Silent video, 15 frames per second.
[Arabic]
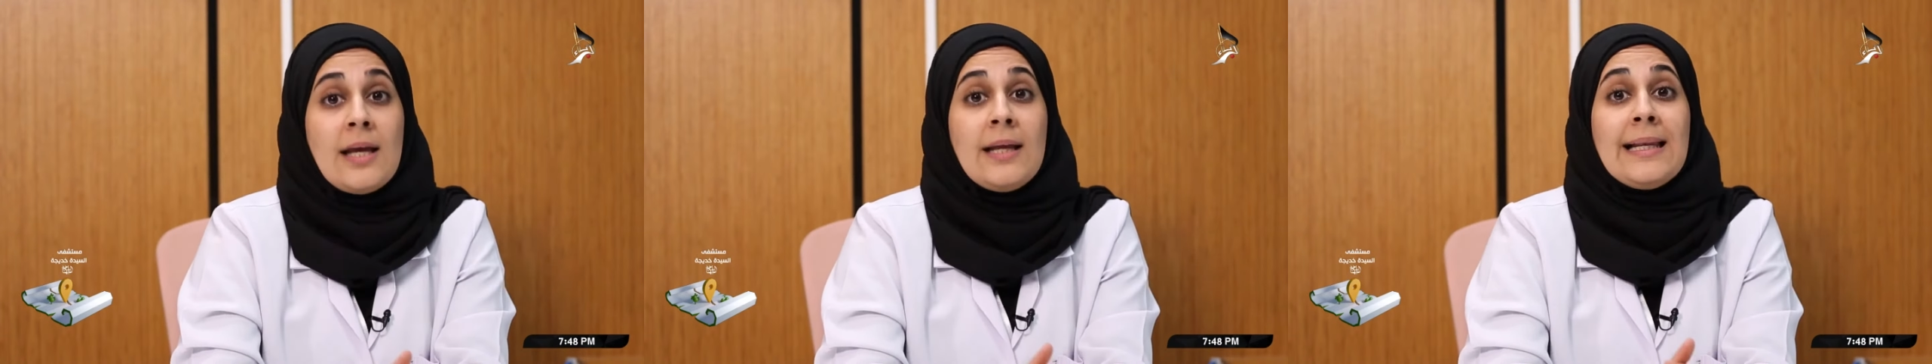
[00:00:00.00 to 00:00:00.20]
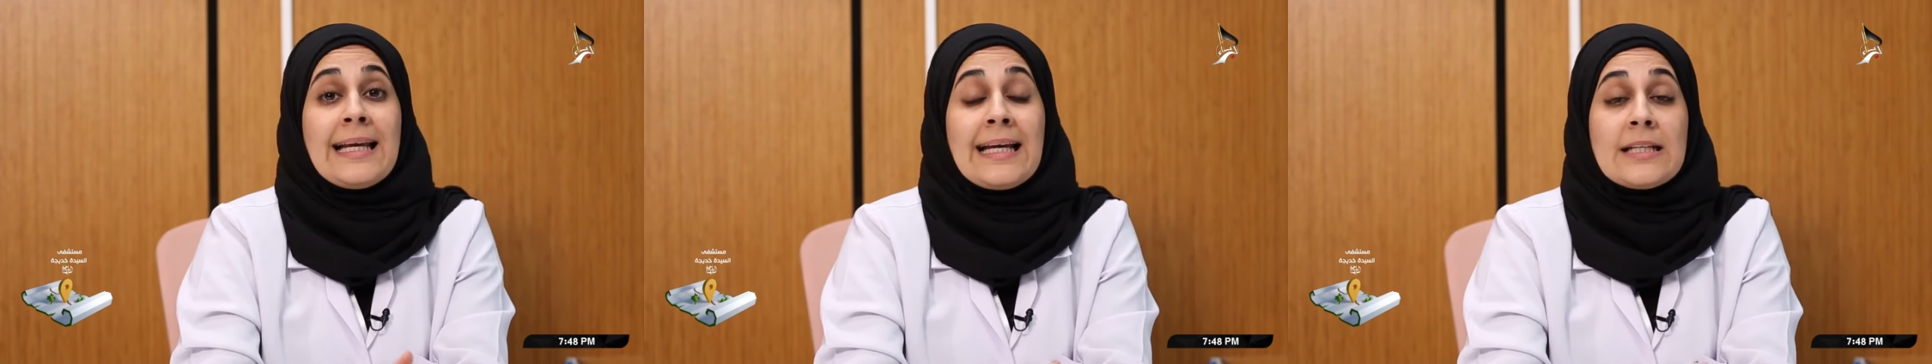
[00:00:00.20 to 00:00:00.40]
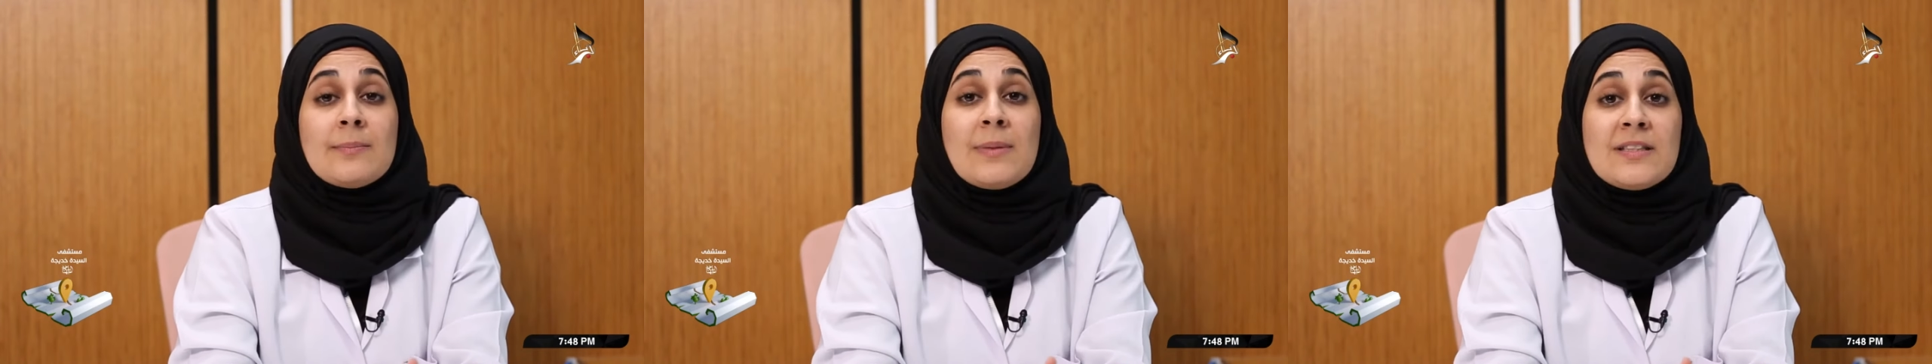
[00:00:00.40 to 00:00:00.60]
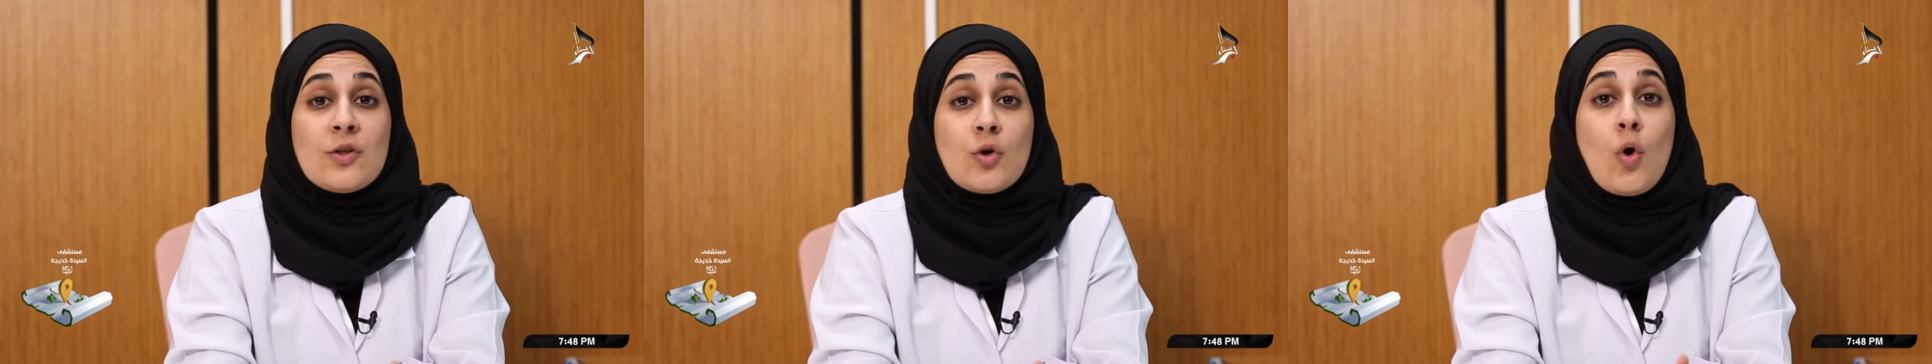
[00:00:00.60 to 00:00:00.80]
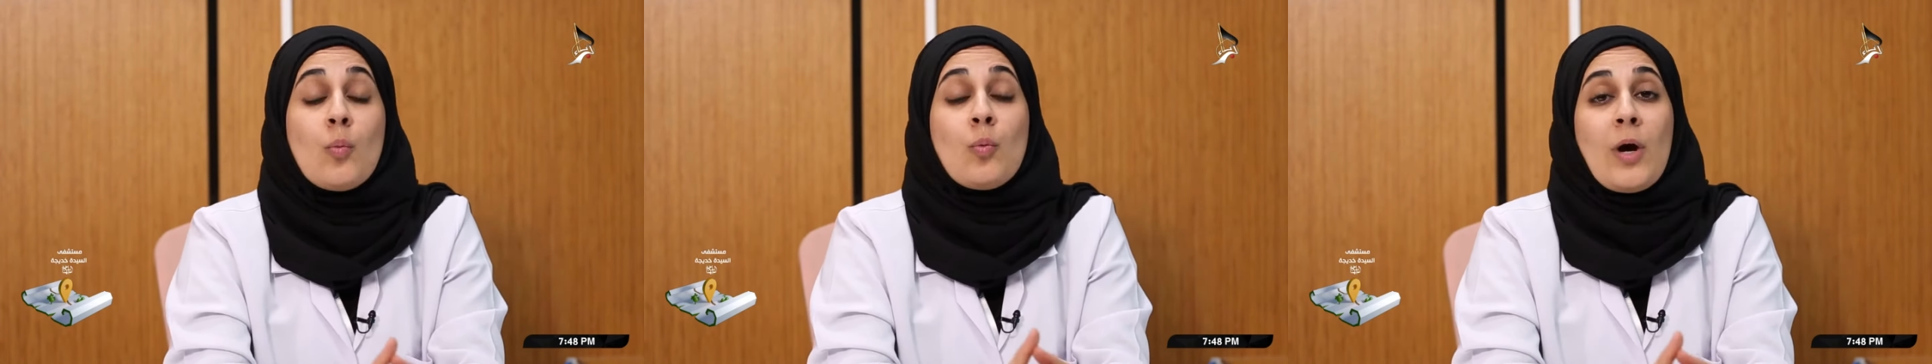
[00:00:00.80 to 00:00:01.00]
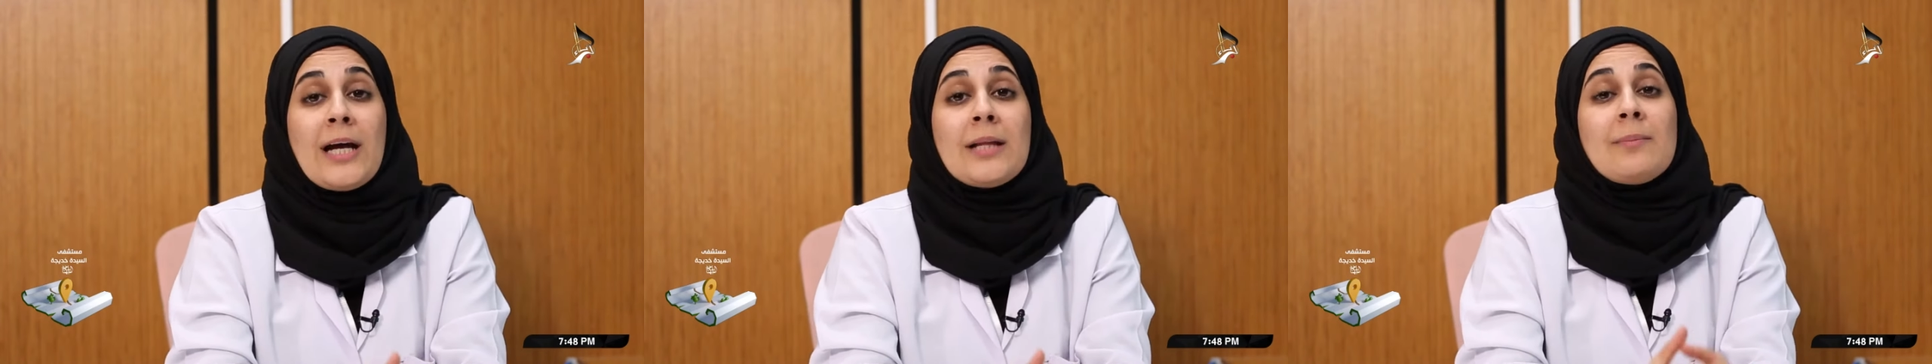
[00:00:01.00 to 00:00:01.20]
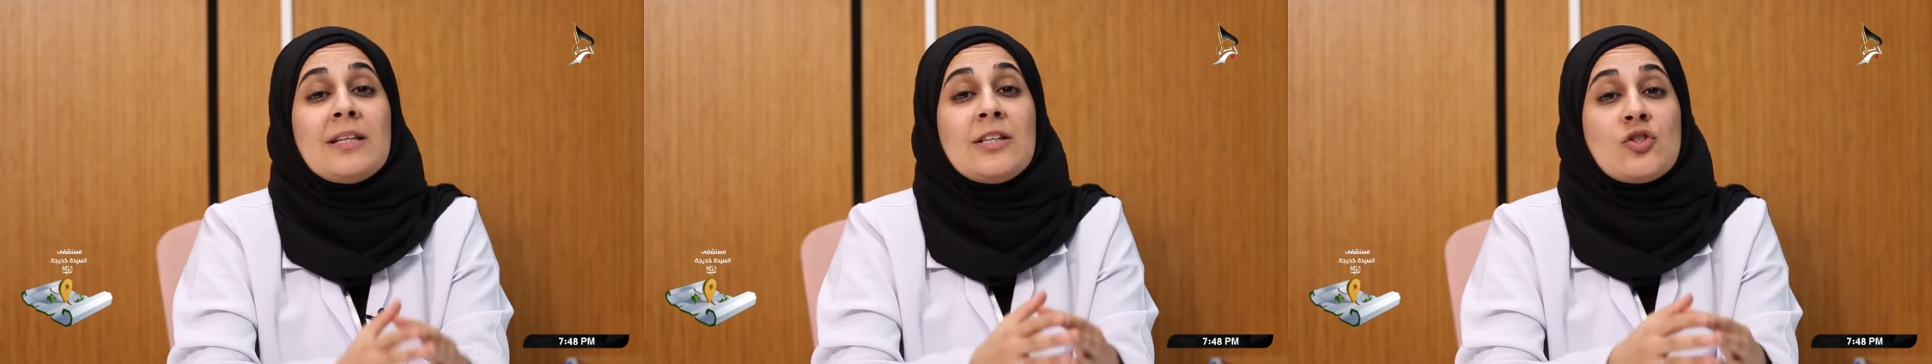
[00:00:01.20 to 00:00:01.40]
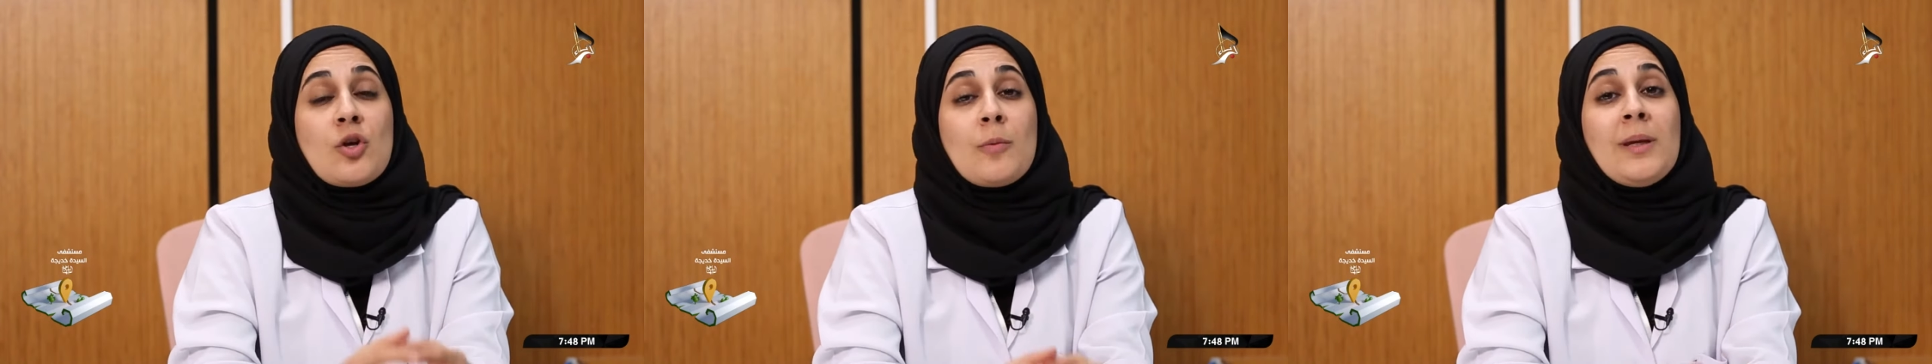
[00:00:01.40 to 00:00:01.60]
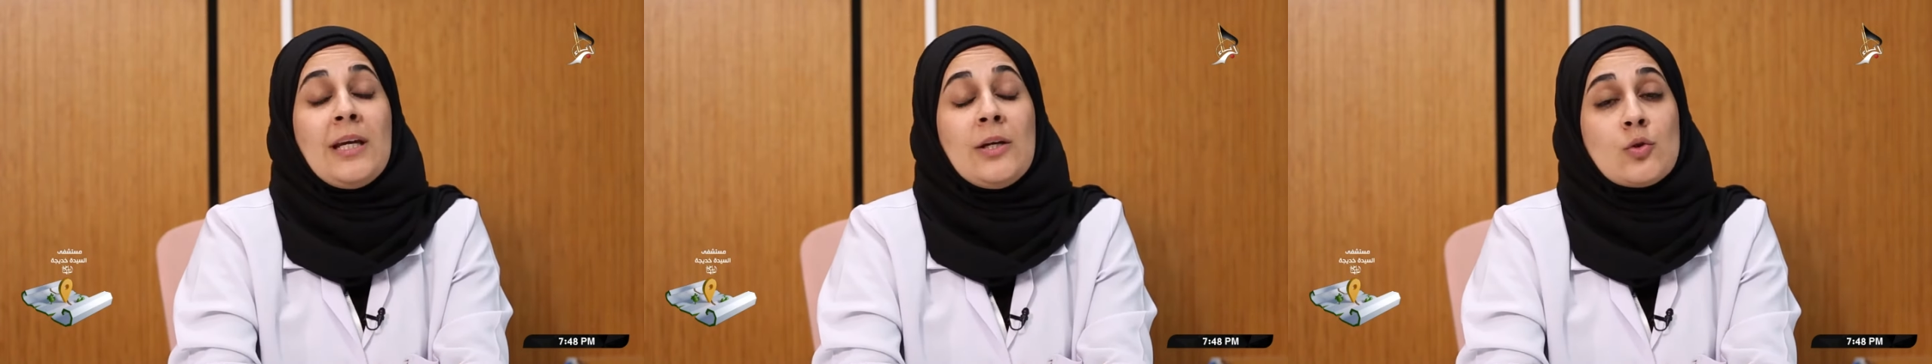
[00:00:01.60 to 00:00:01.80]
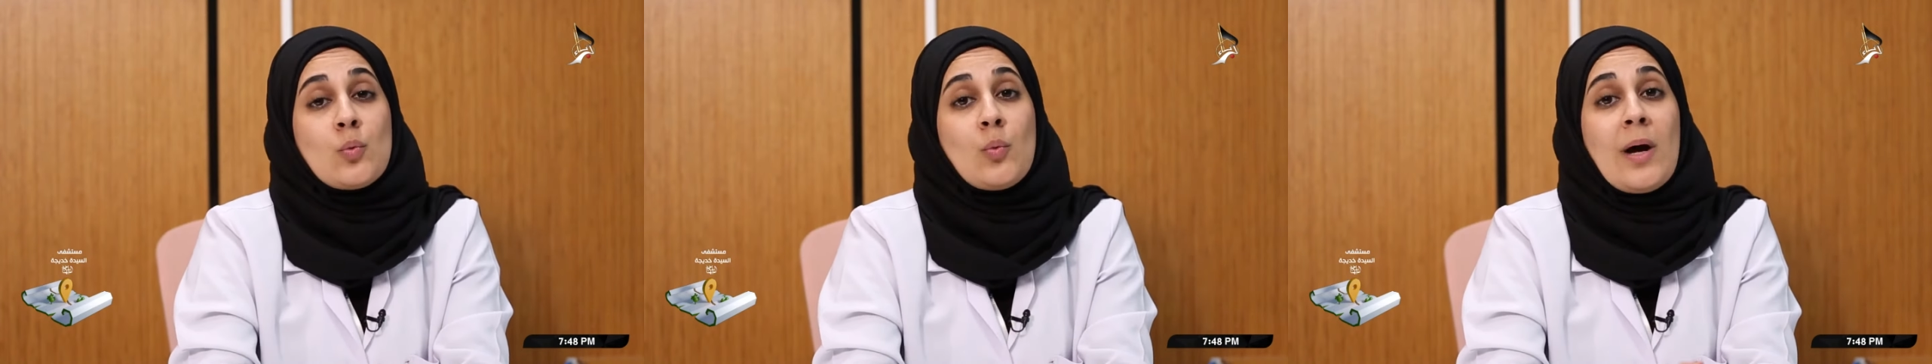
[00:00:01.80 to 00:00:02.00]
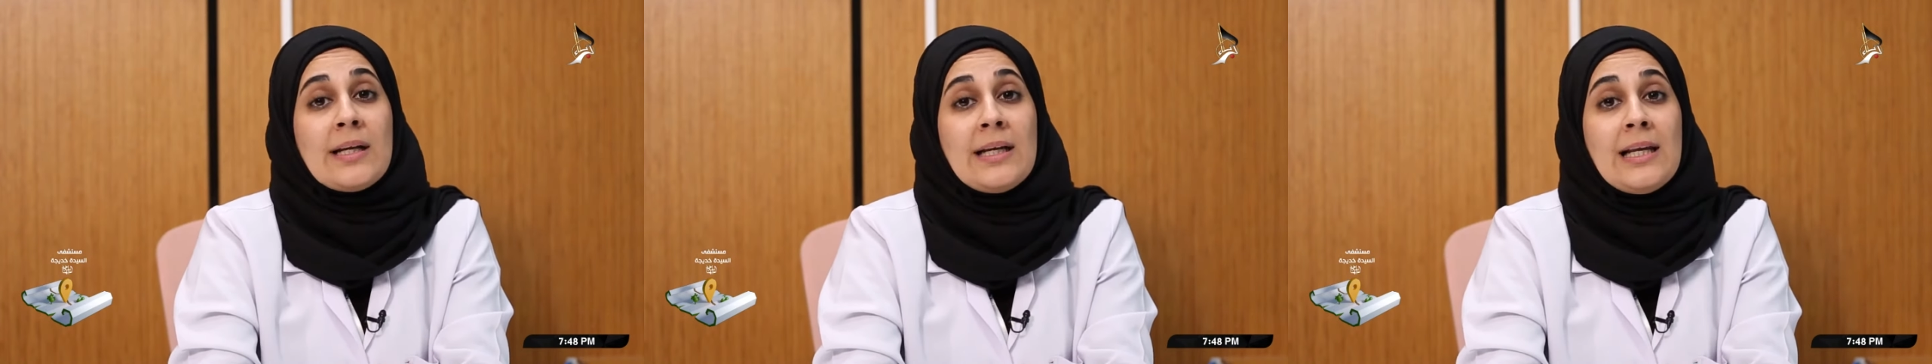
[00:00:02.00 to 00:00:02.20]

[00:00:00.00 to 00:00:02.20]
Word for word: لخدمتكم وخدمة جميع زوار